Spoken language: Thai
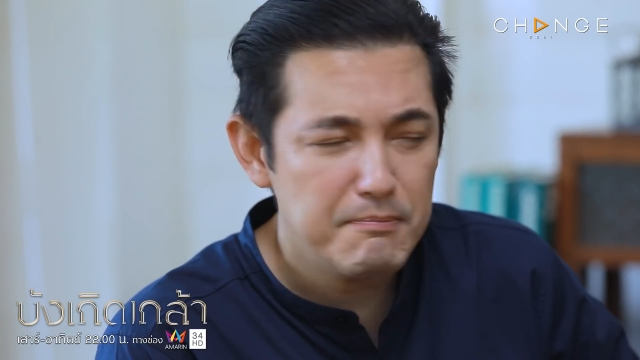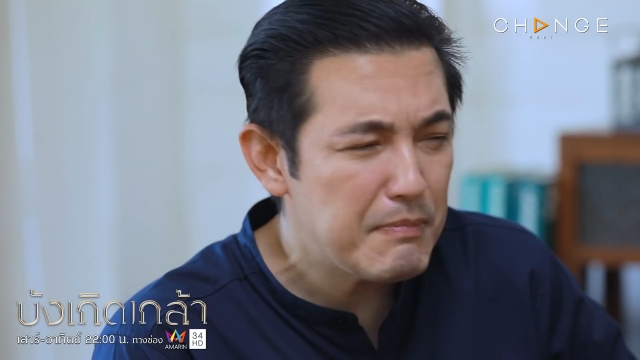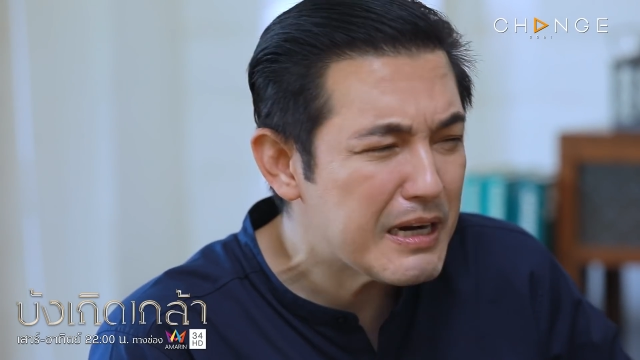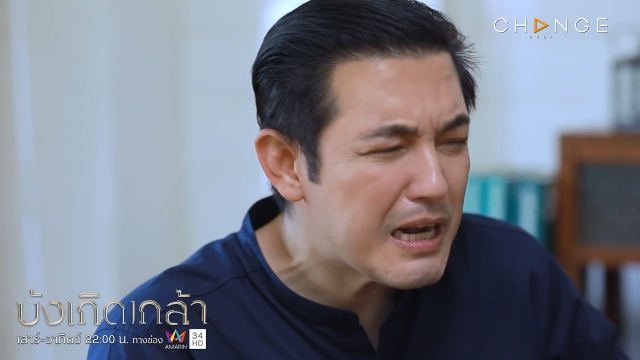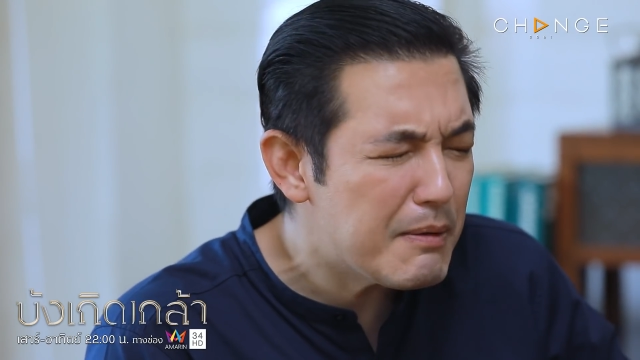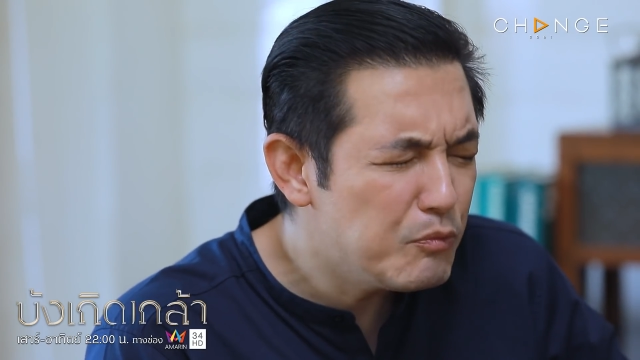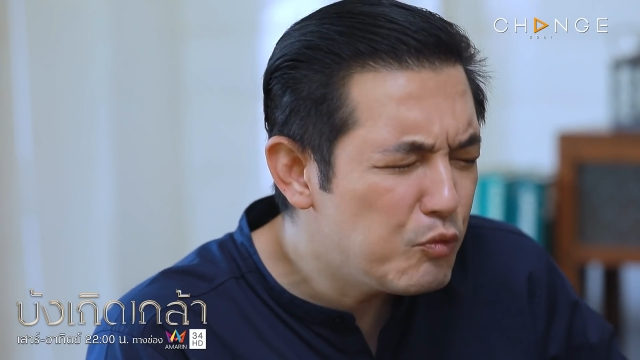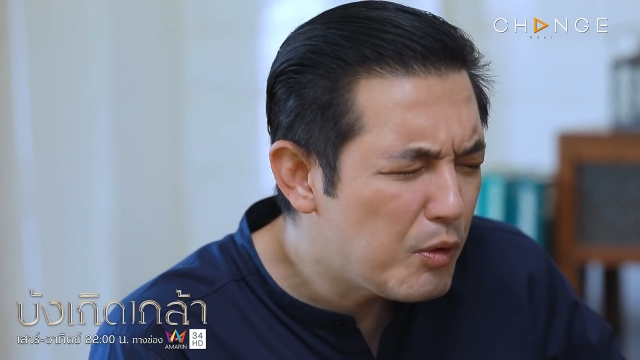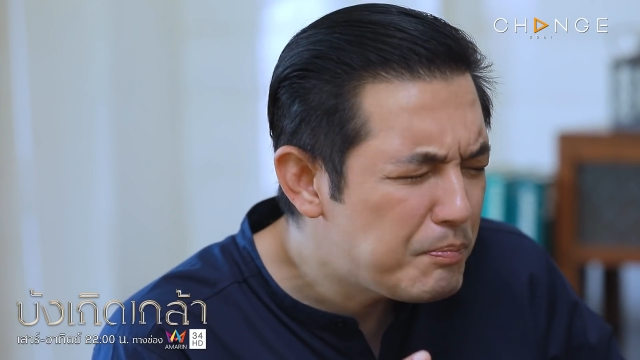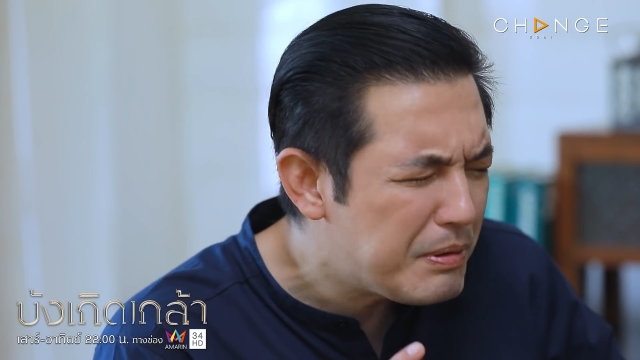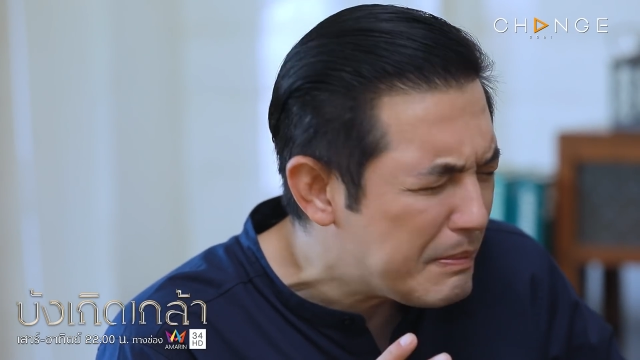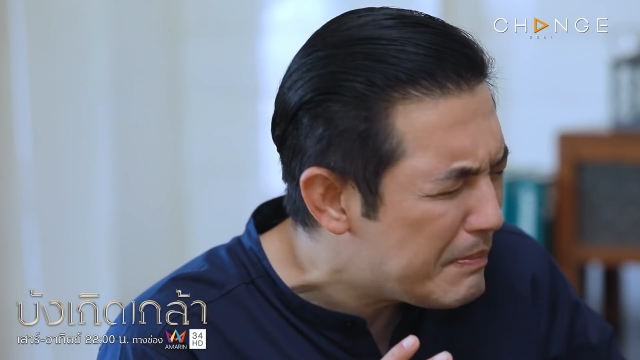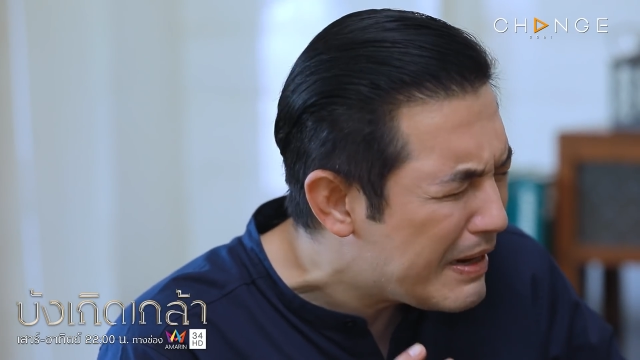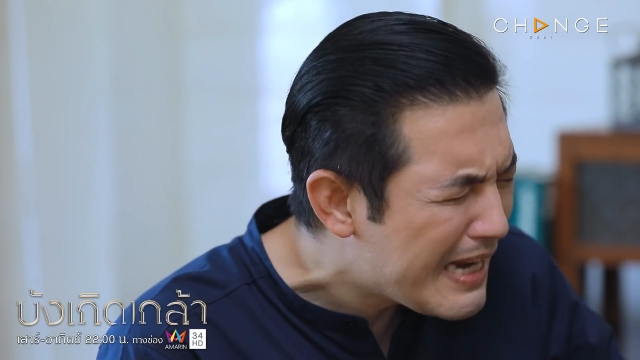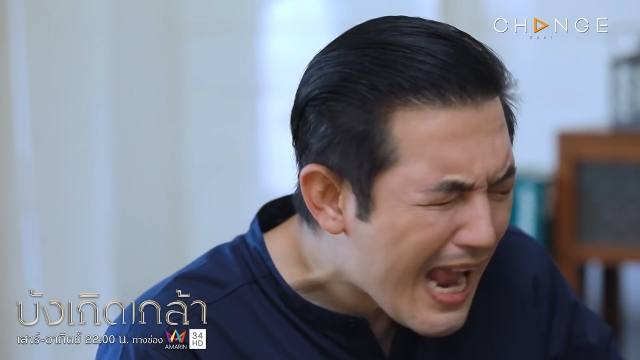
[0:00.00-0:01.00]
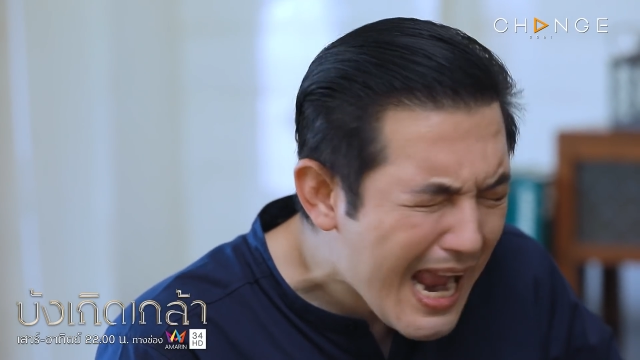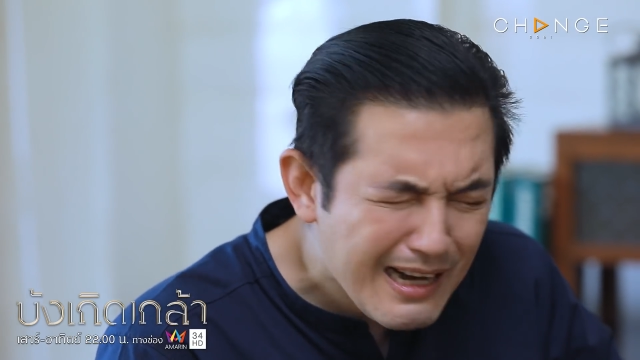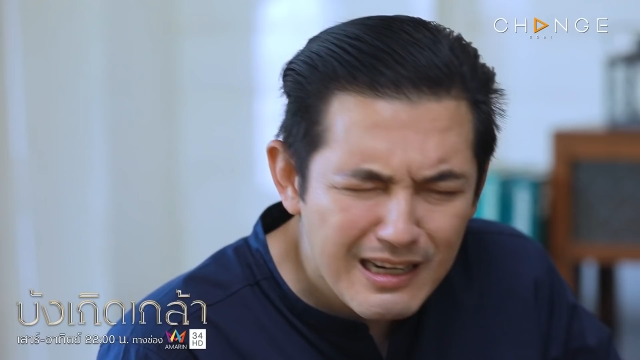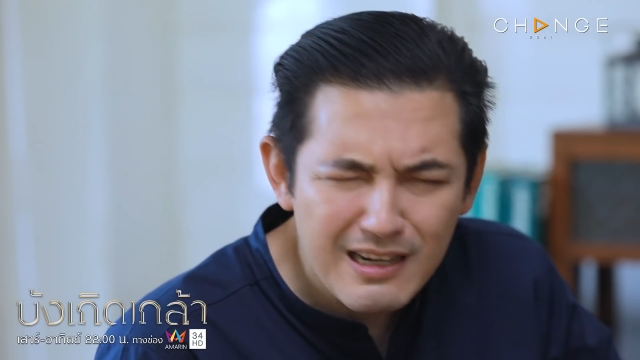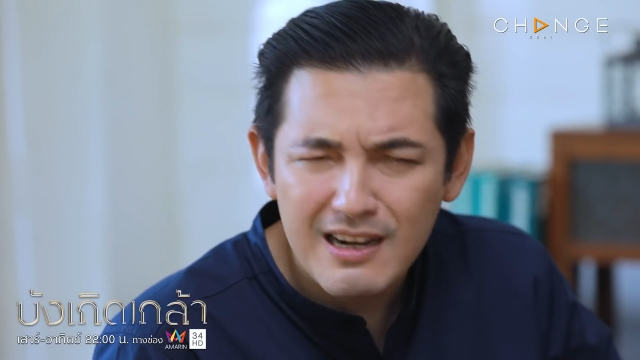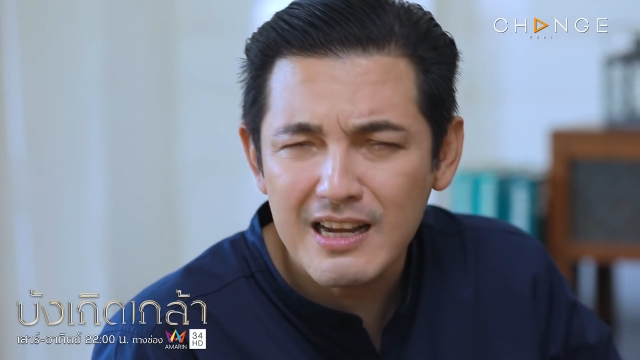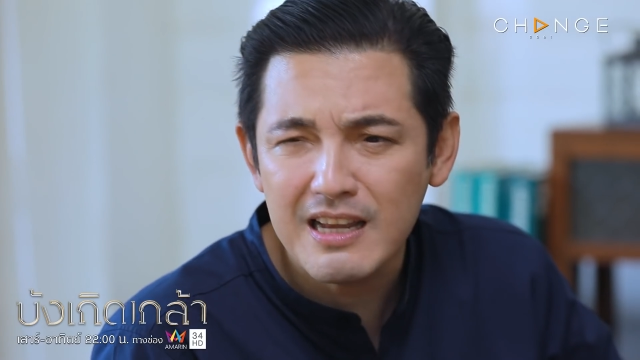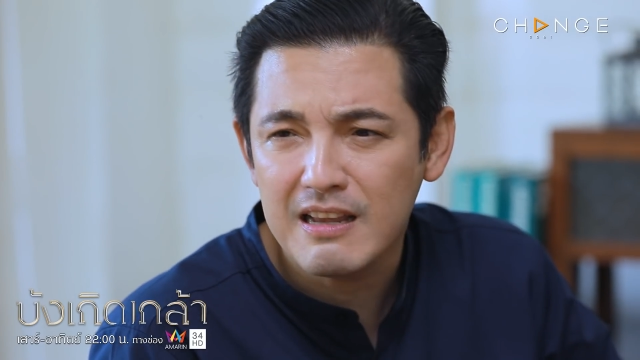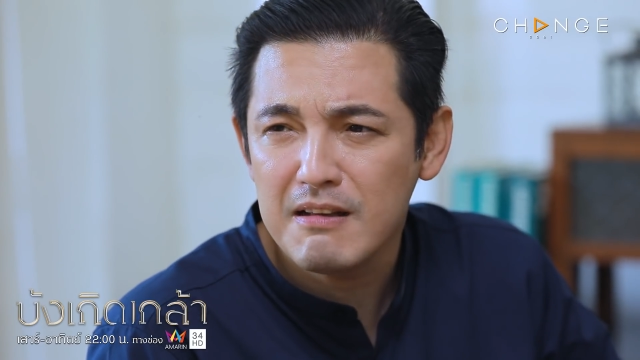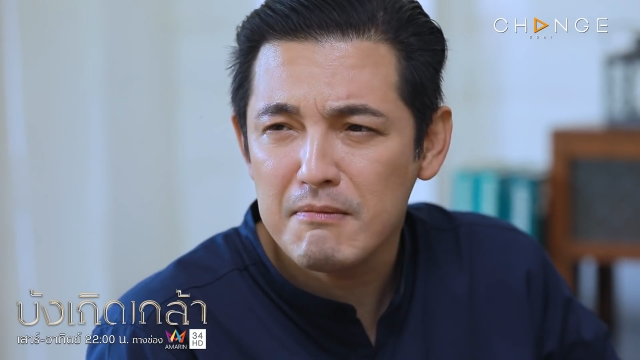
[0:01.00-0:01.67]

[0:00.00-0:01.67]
มันคำนวณผิดไม่ได้เลย